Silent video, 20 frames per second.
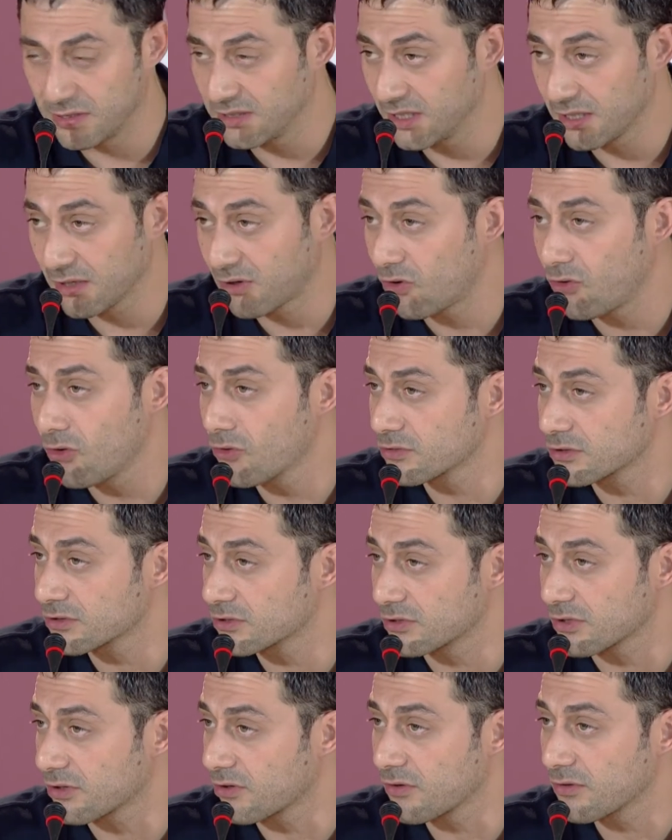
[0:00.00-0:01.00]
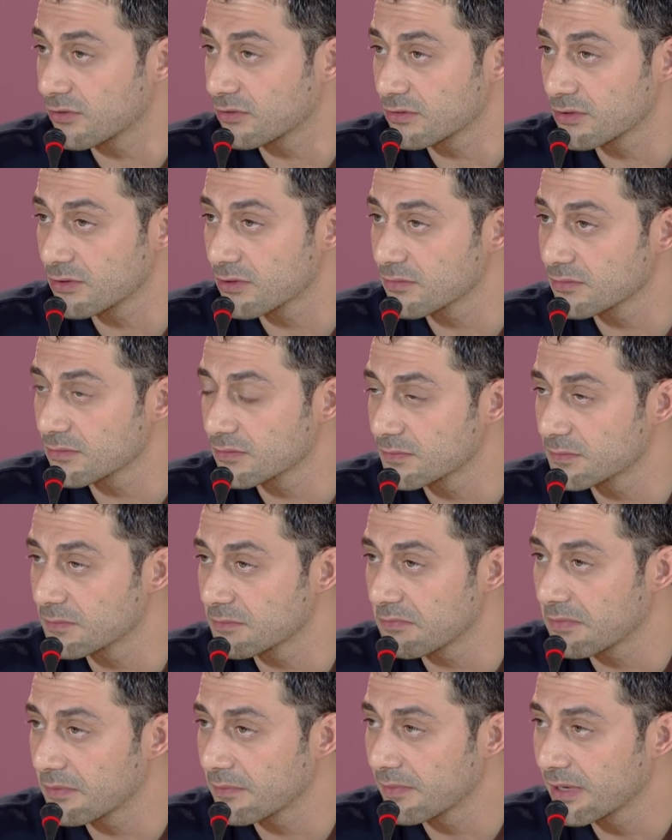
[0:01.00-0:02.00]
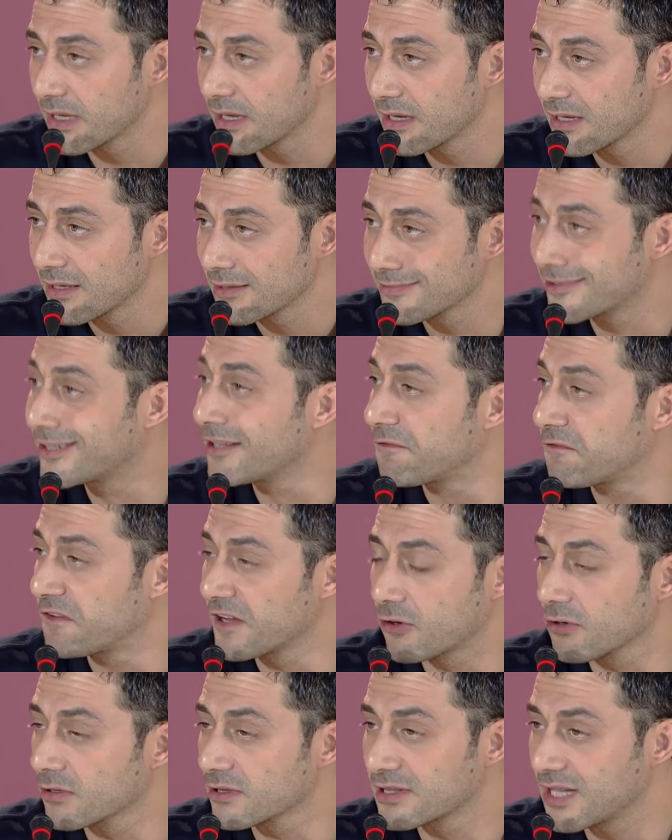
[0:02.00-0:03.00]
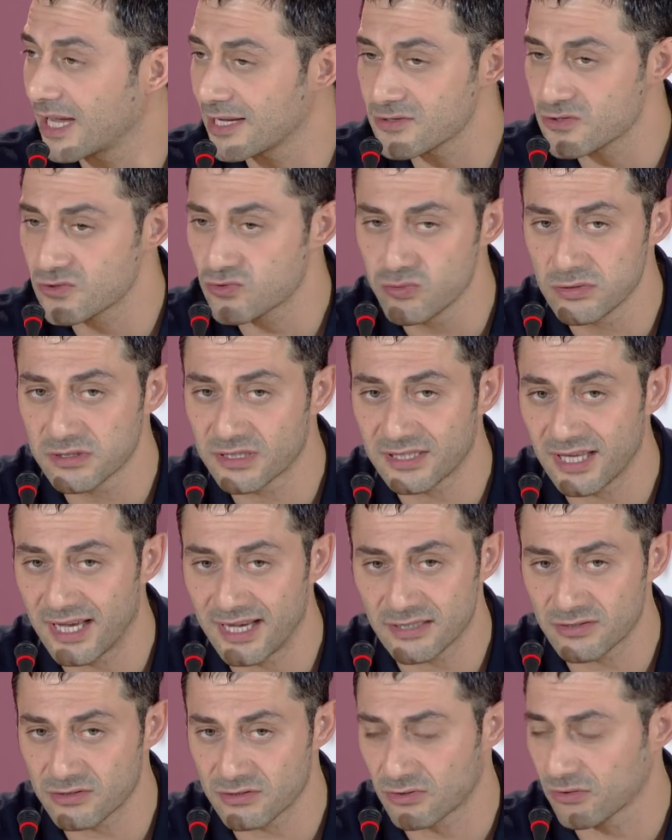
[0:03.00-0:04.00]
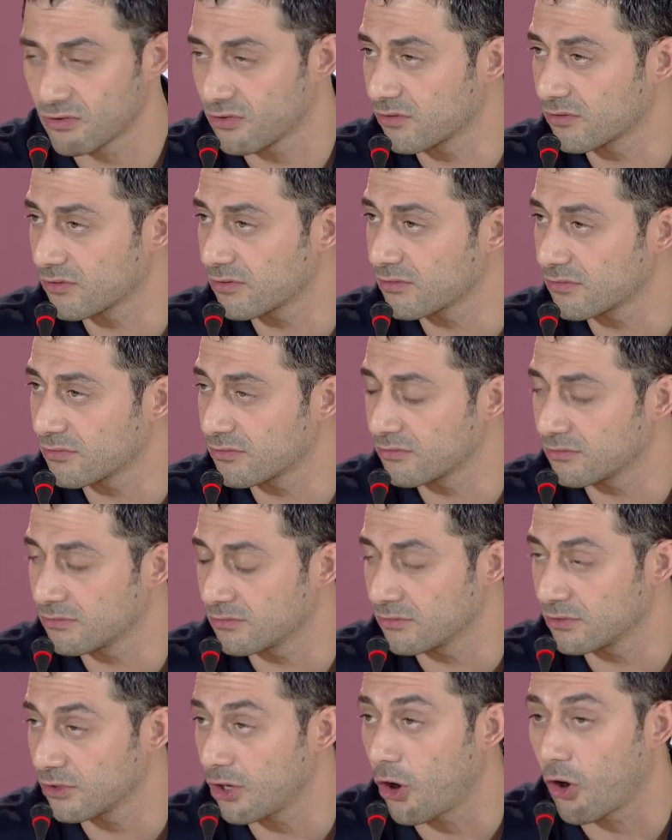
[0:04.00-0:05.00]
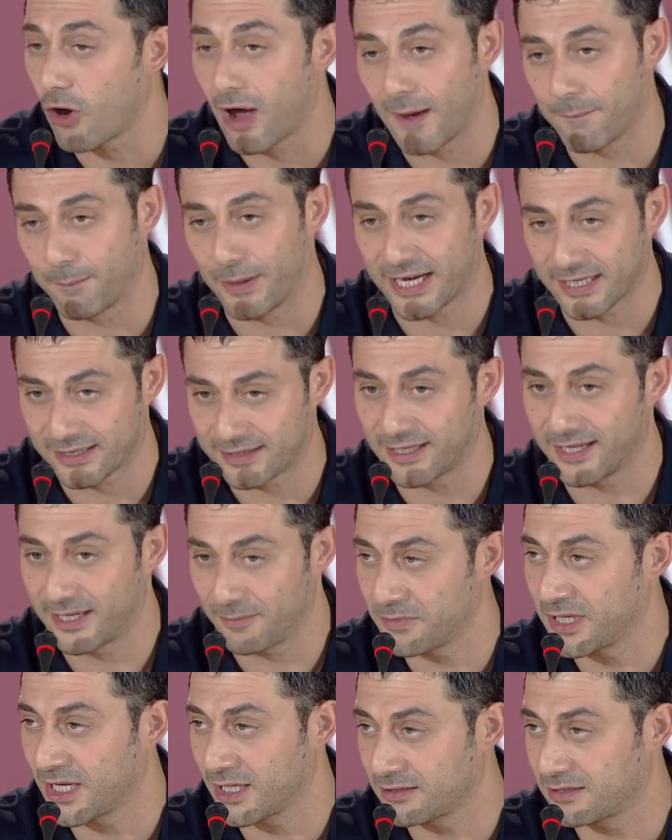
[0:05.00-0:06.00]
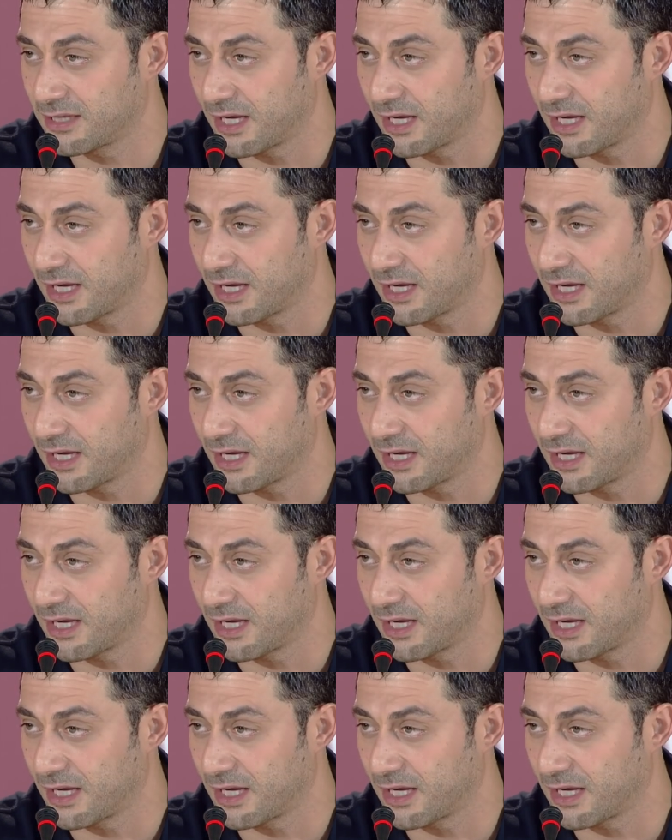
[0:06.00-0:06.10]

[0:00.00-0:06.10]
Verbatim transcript: incontro, difficoltà sul testo, no, a parte le mie